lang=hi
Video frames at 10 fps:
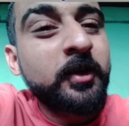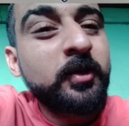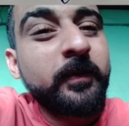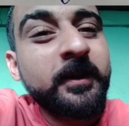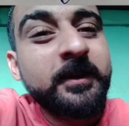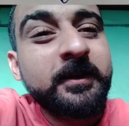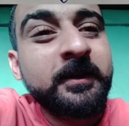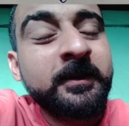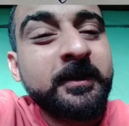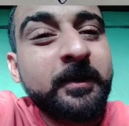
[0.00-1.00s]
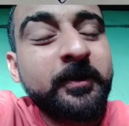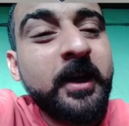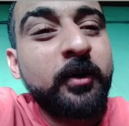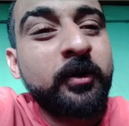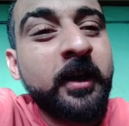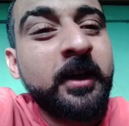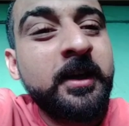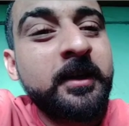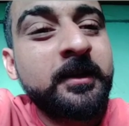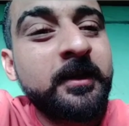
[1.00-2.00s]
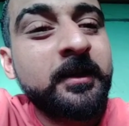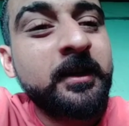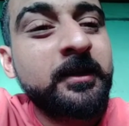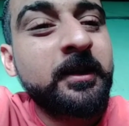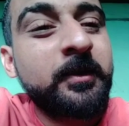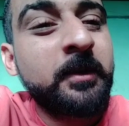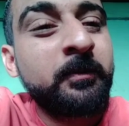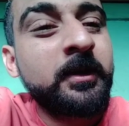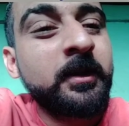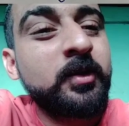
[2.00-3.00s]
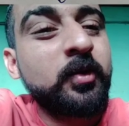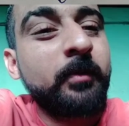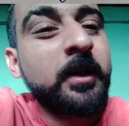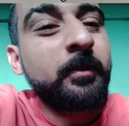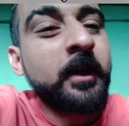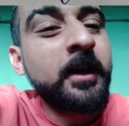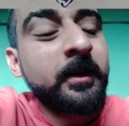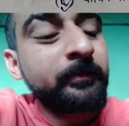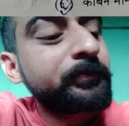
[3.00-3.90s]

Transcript: का जो फर्स्ट सप्ताह होता है एक से सात सितंबर तक जो हमने मनाया